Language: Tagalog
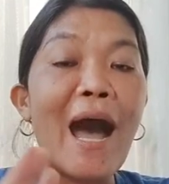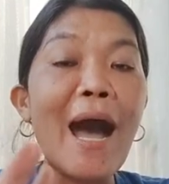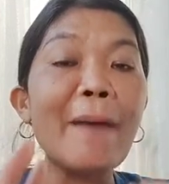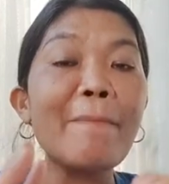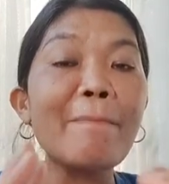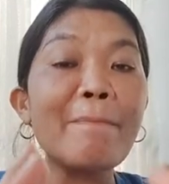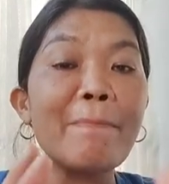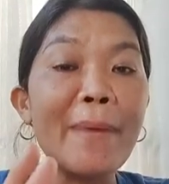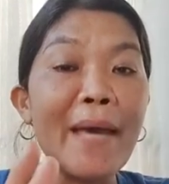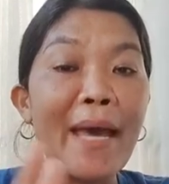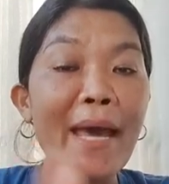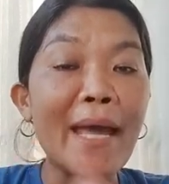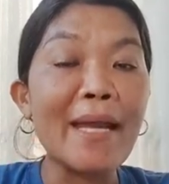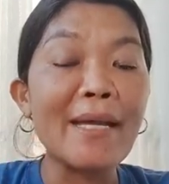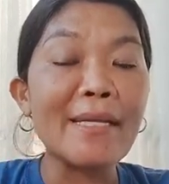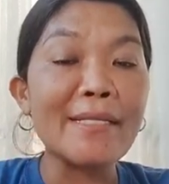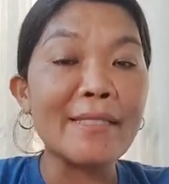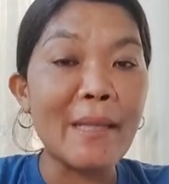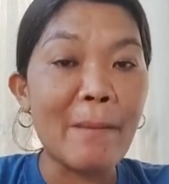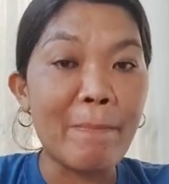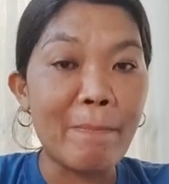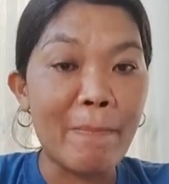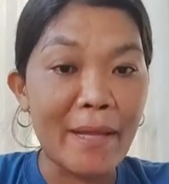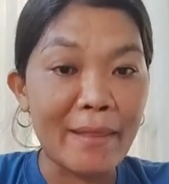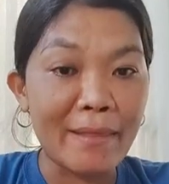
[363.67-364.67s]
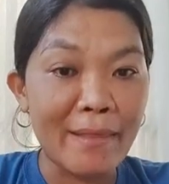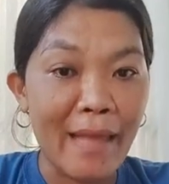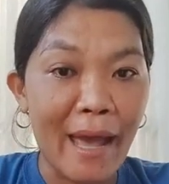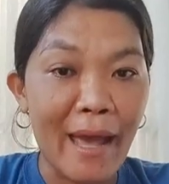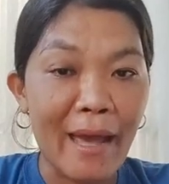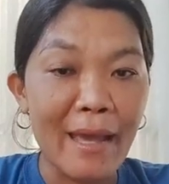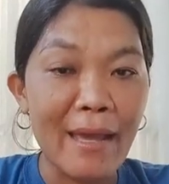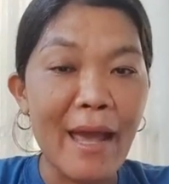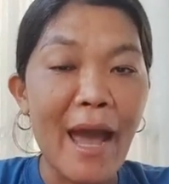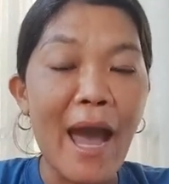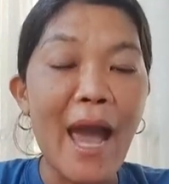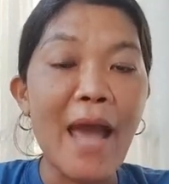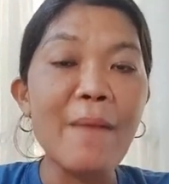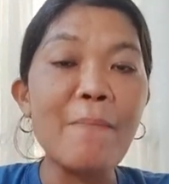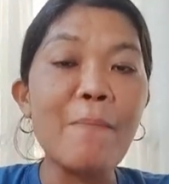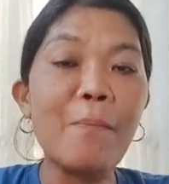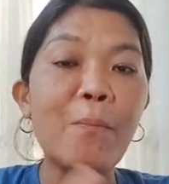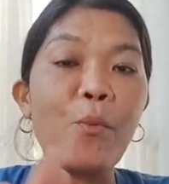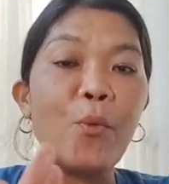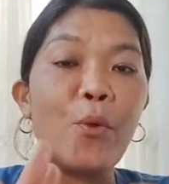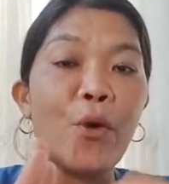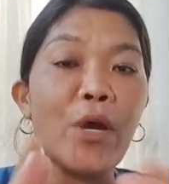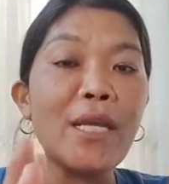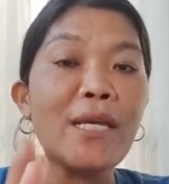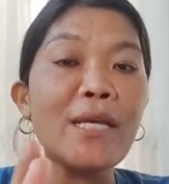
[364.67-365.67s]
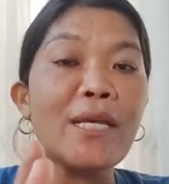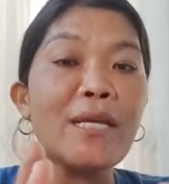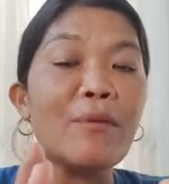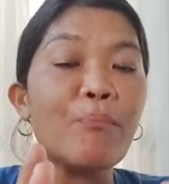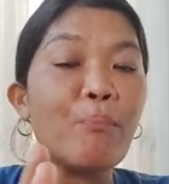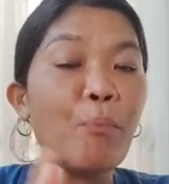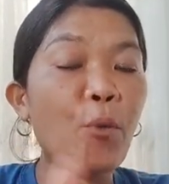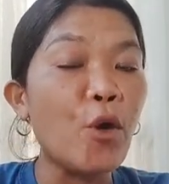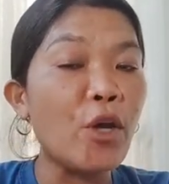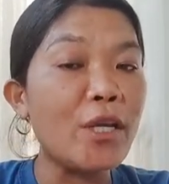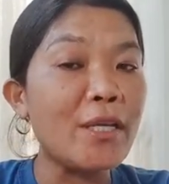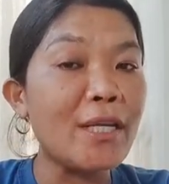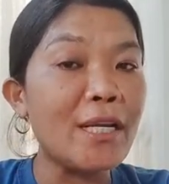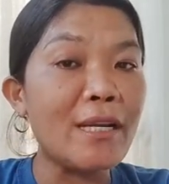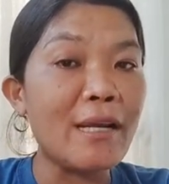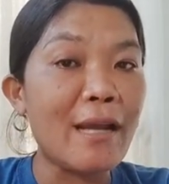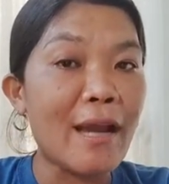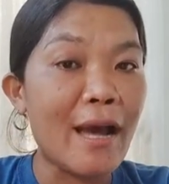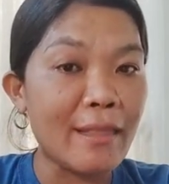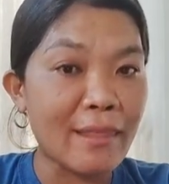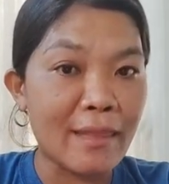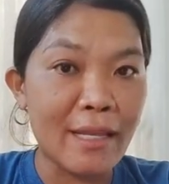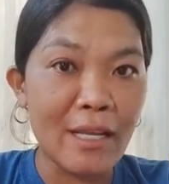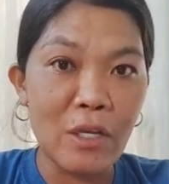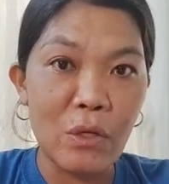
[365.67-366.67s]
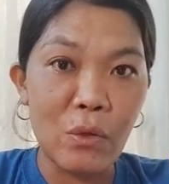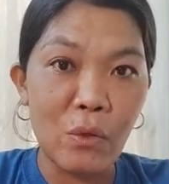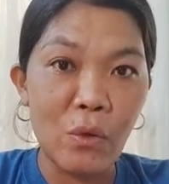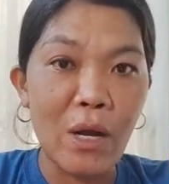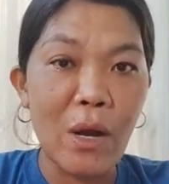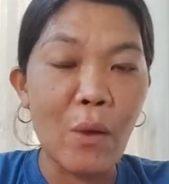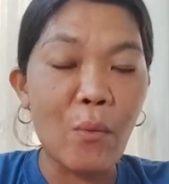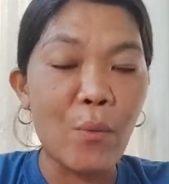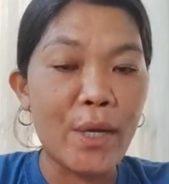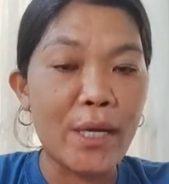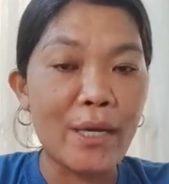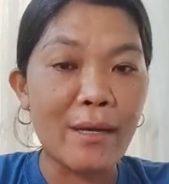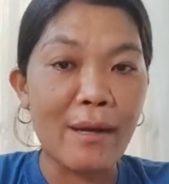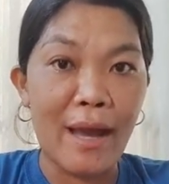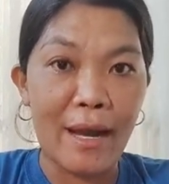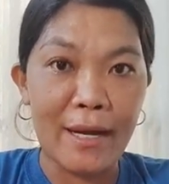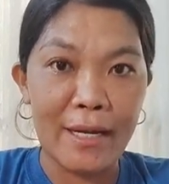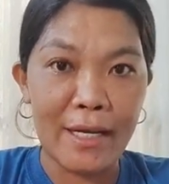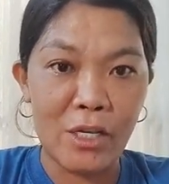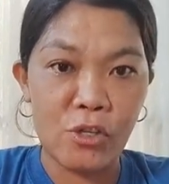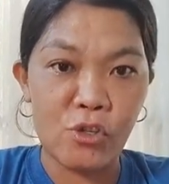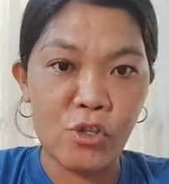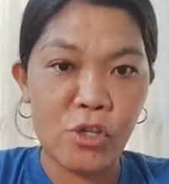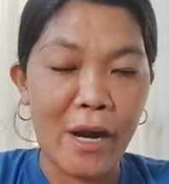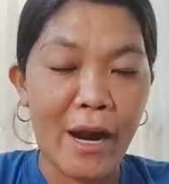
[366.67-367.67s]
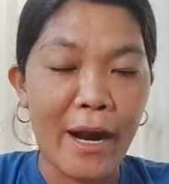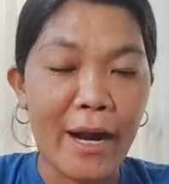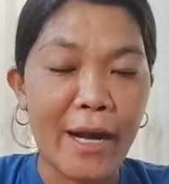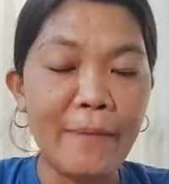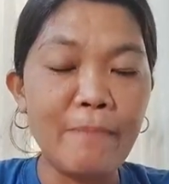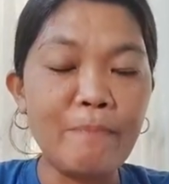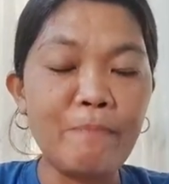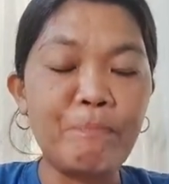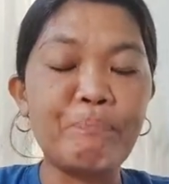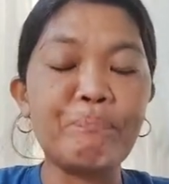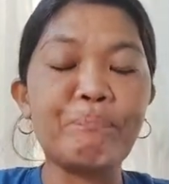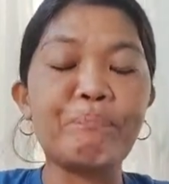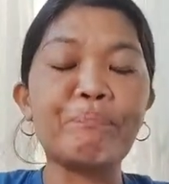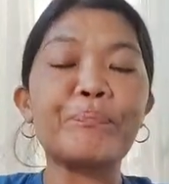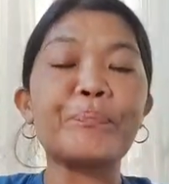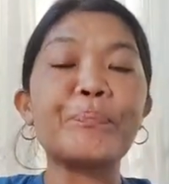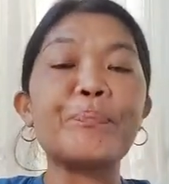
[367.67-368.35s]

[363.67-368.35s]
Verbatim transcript: ang pera sa patay ay pwedeng-pwedeng natin yung gawing lucky charm?